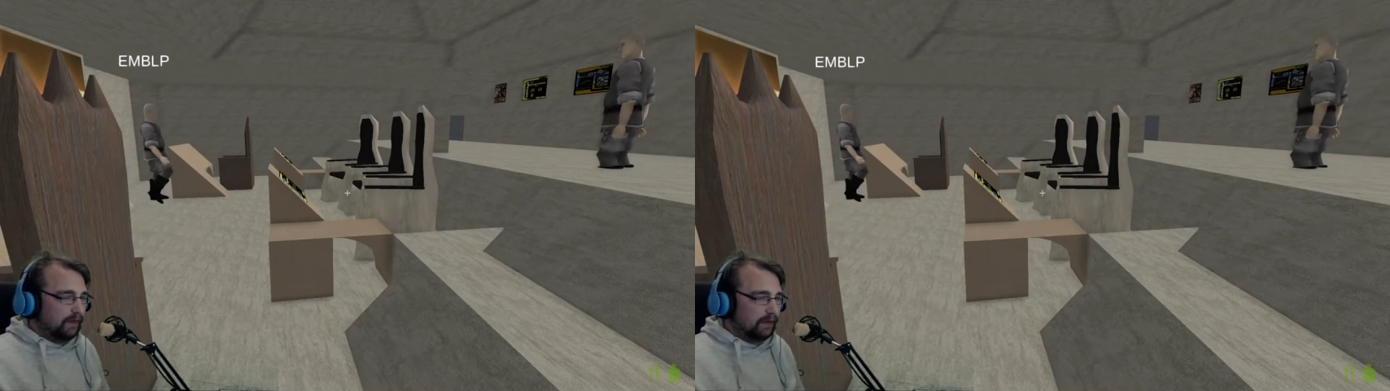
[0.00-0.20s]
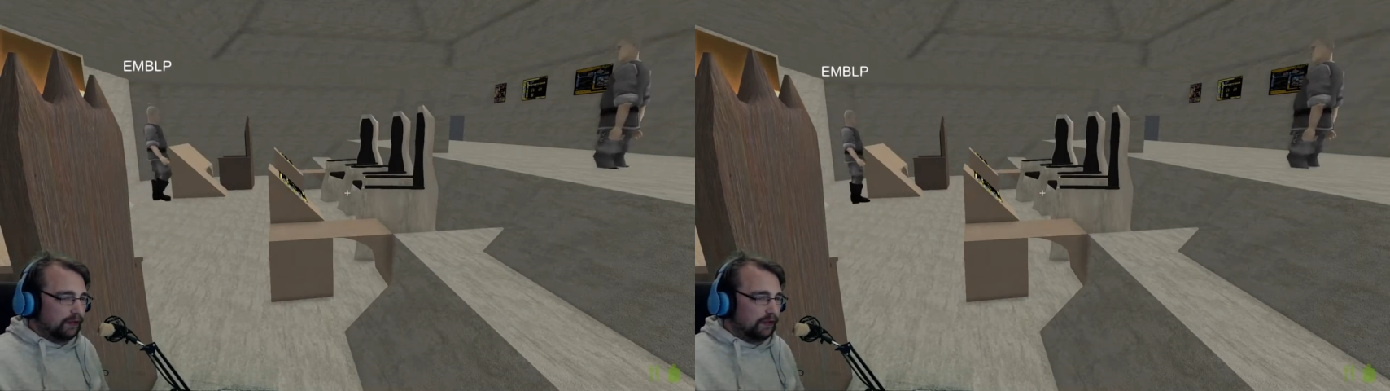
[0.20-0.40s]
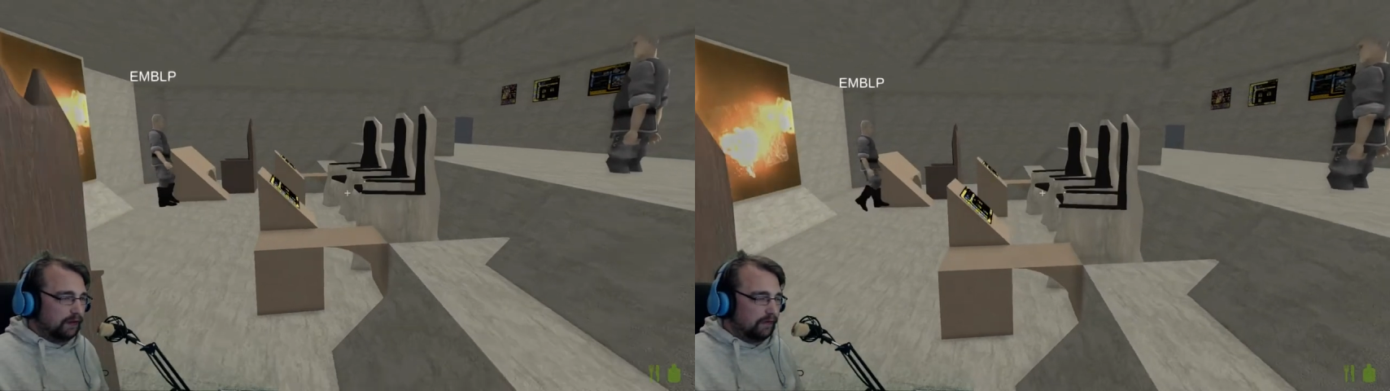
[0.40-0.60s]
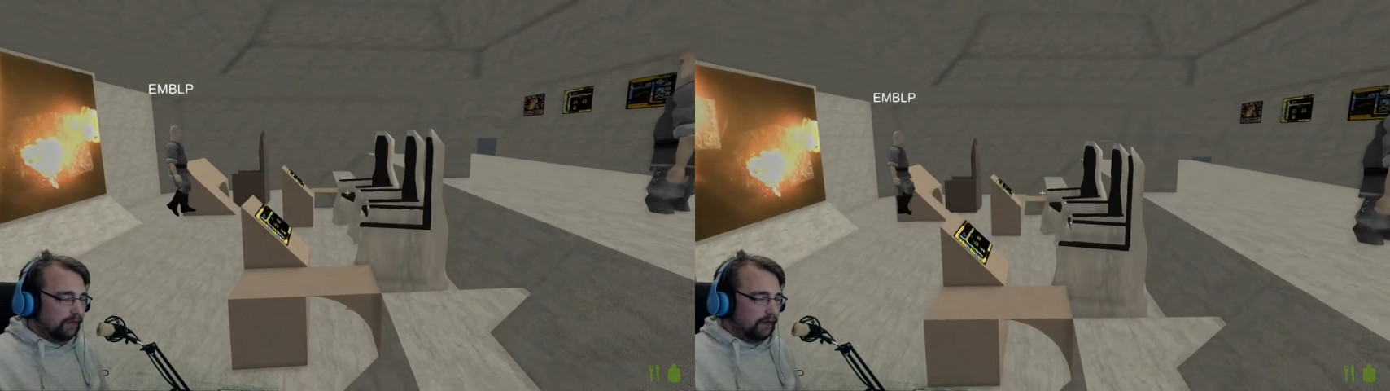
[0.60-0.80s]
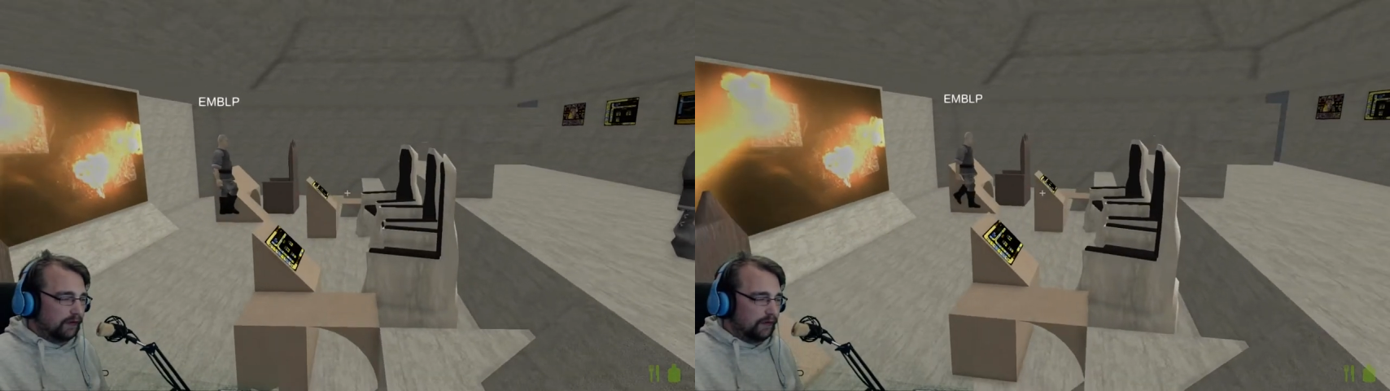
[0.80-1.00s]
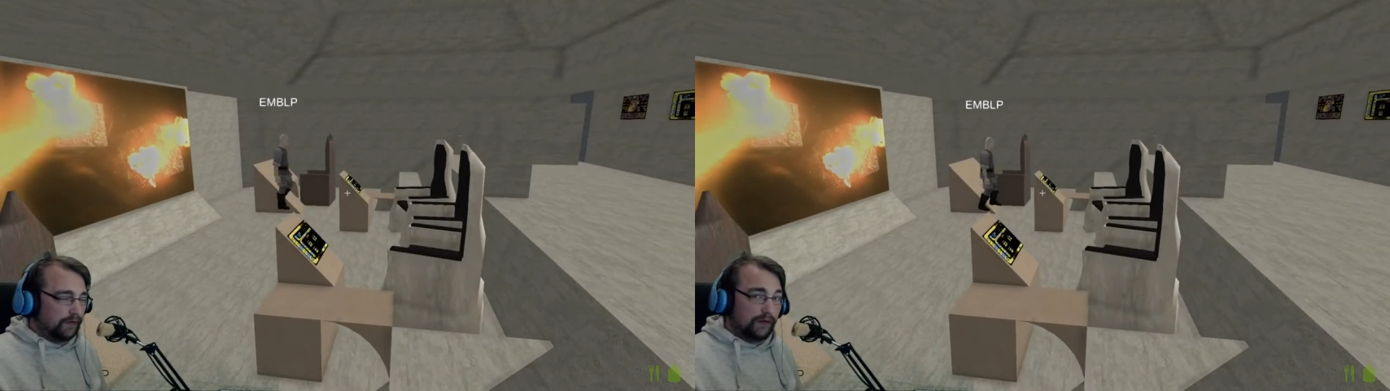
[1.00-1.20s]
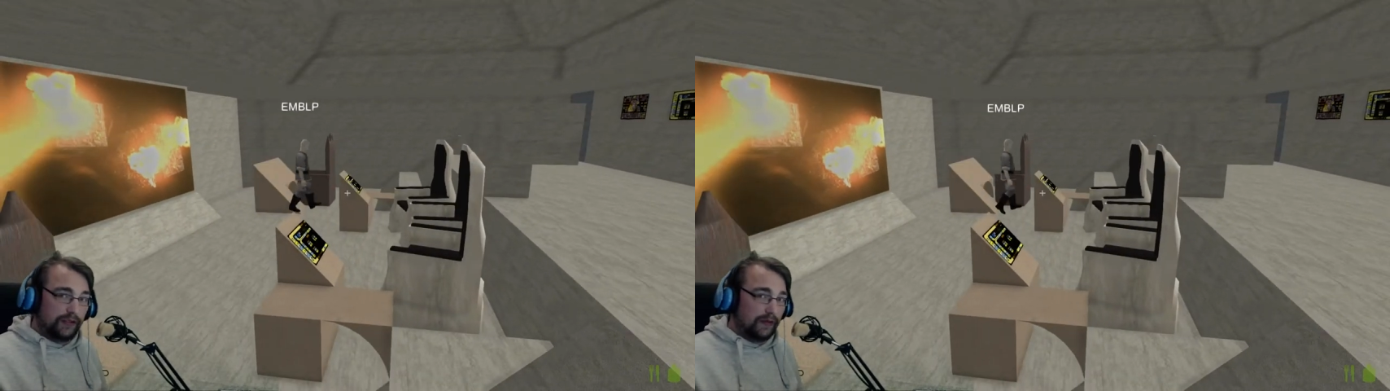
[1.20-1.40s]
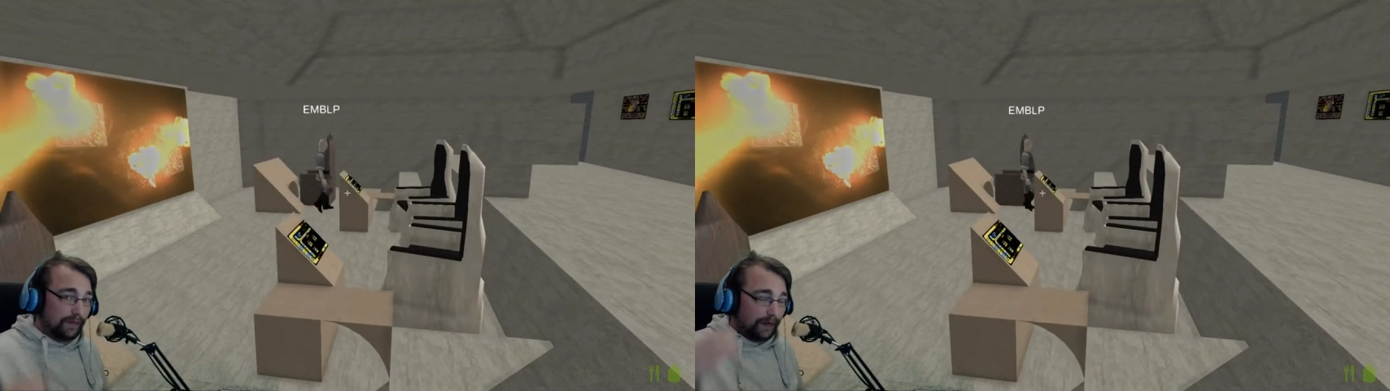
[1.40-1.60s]
die verschiedenen Folgen aus
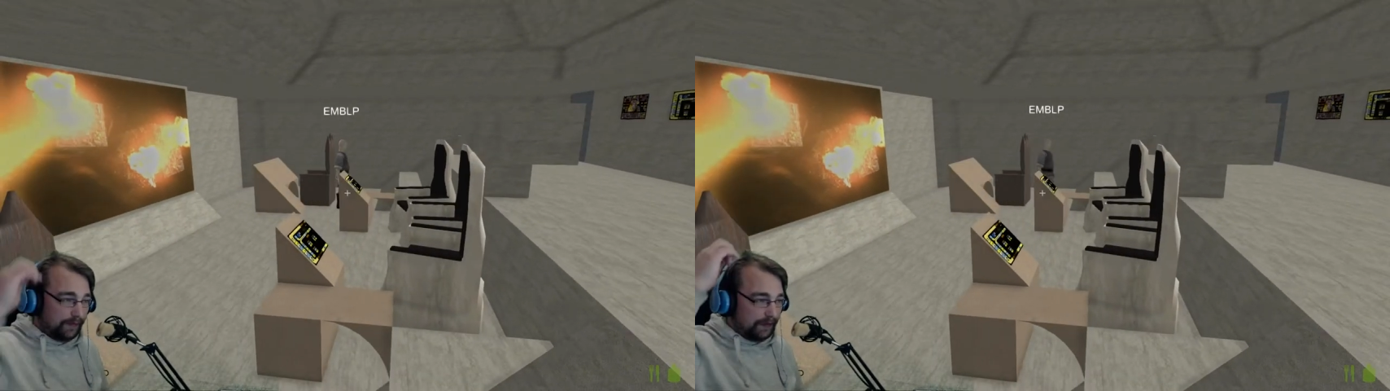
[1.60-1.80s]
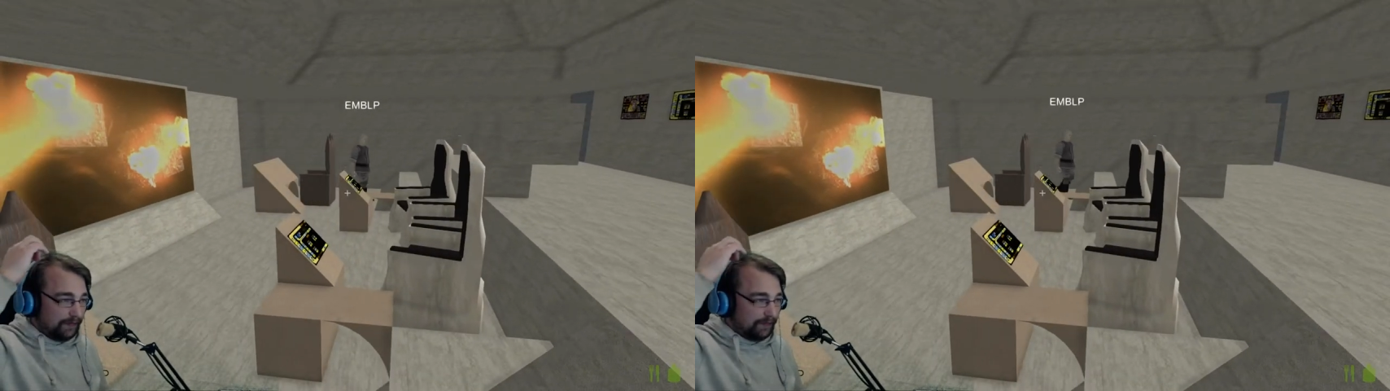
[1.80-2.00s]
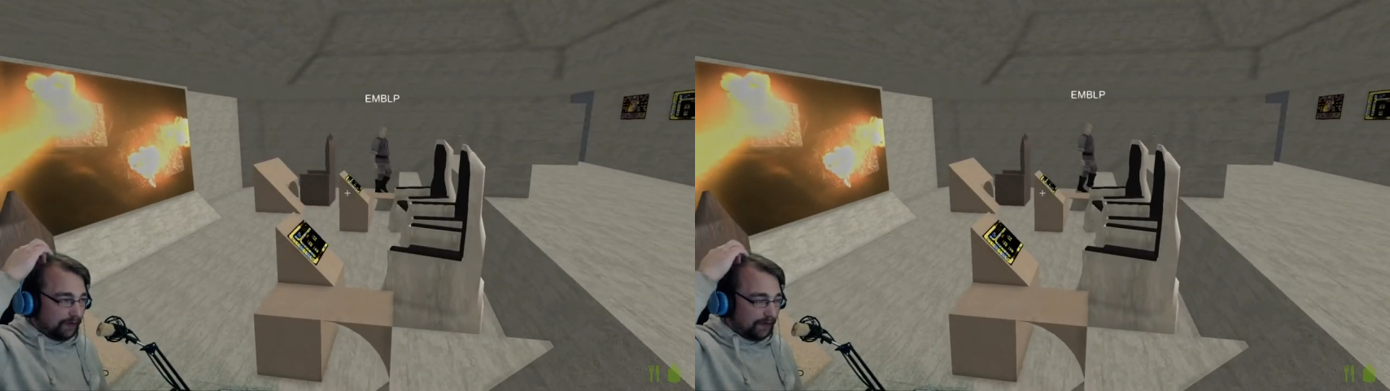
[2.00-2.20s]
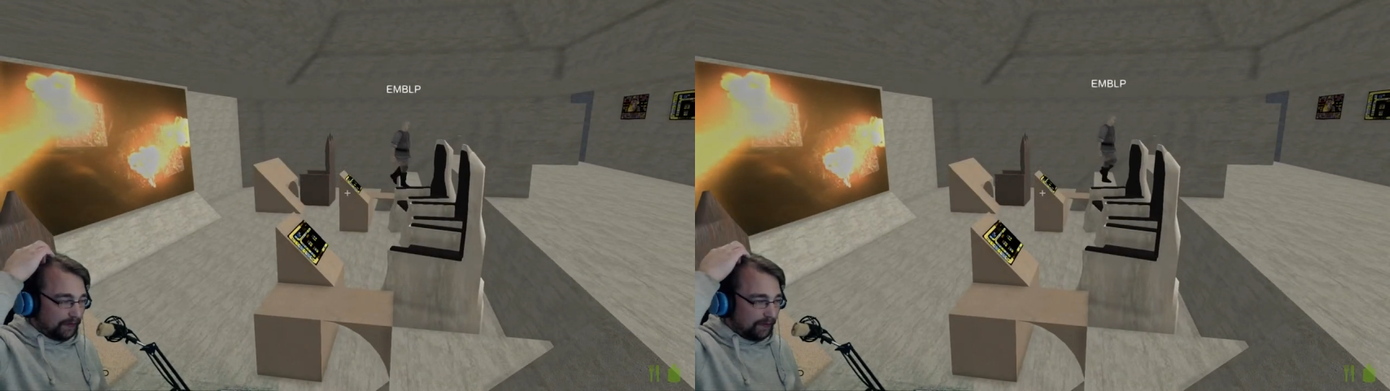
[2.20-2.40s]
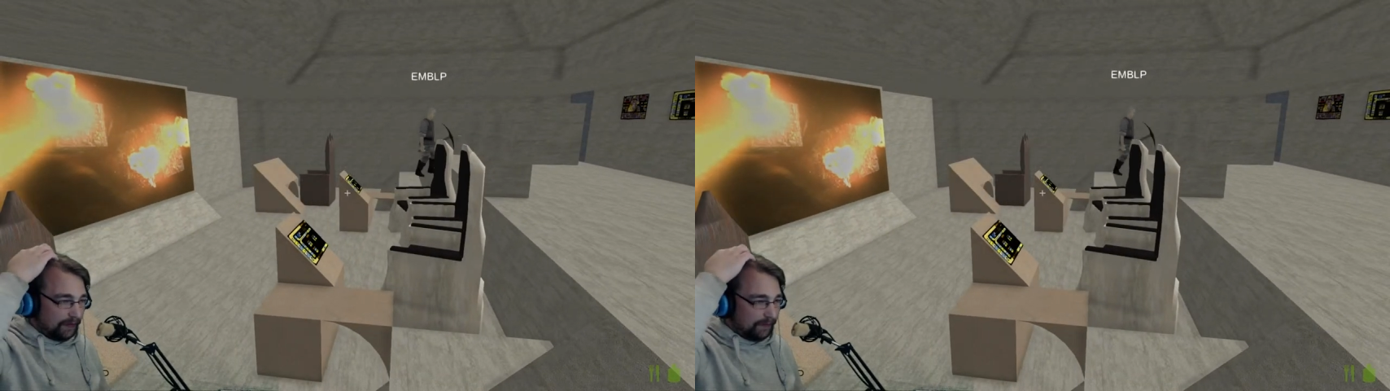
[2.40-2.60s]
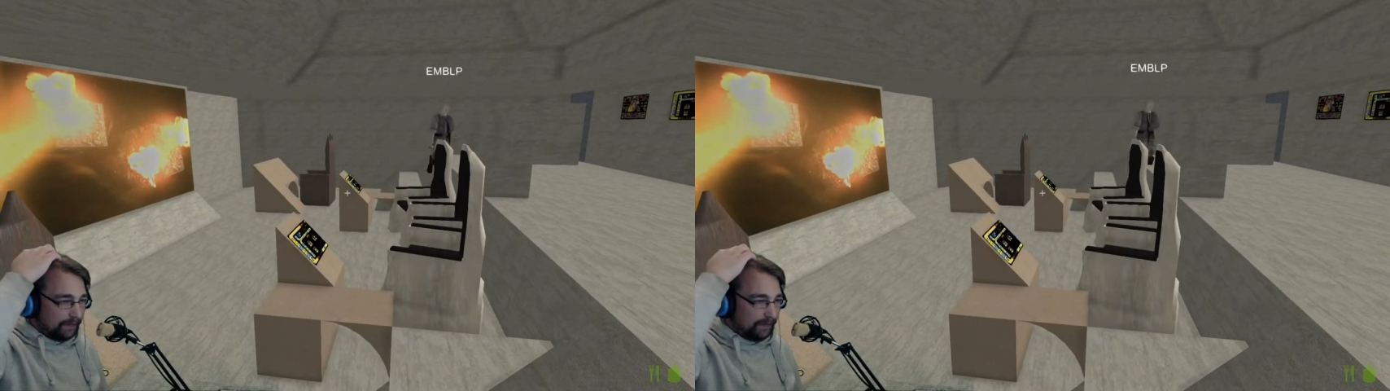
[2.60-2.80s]
verschiedenen Perspektiven auch nochmal zu sehen.